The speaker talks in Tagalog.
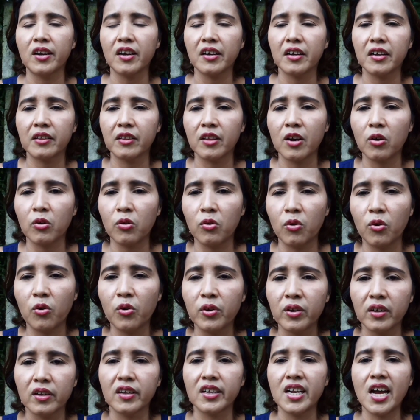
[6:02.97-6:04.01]
nakita
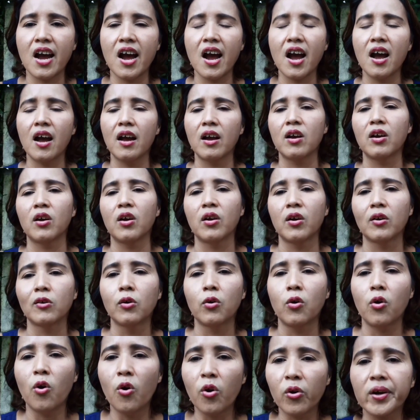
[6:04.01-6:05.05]
ko na
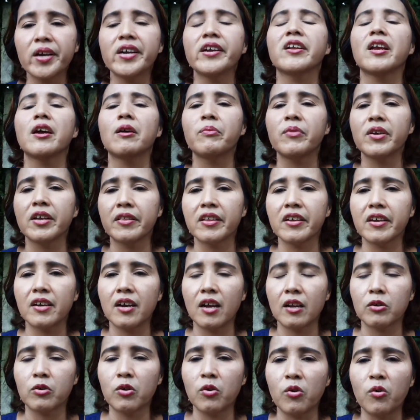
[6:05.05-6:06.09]
okay na
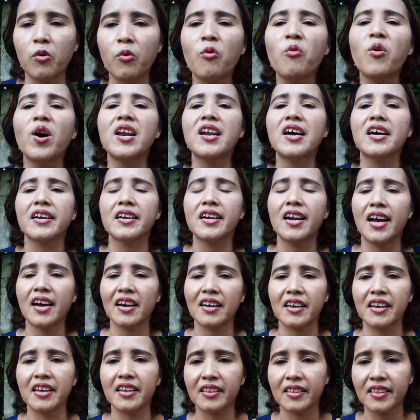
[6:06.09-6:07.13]
medical ko. Walang
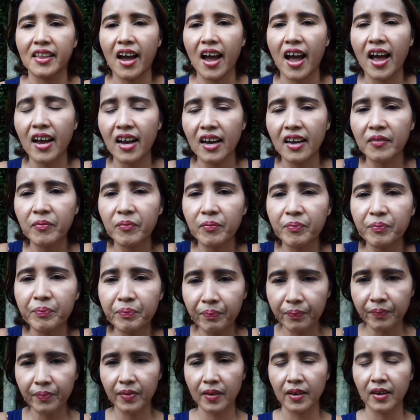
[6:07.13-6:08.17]
nakitang
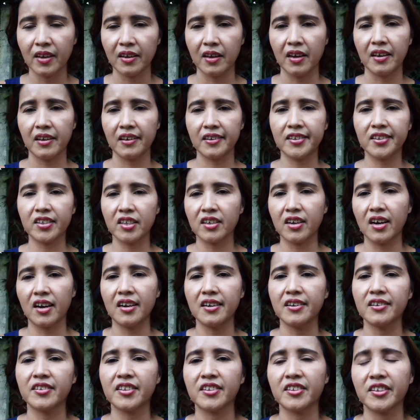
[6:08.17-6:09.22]

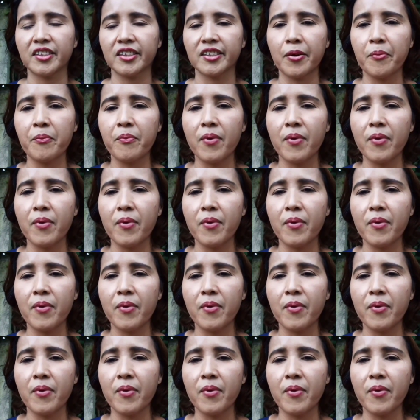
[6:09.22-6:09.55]
scars sa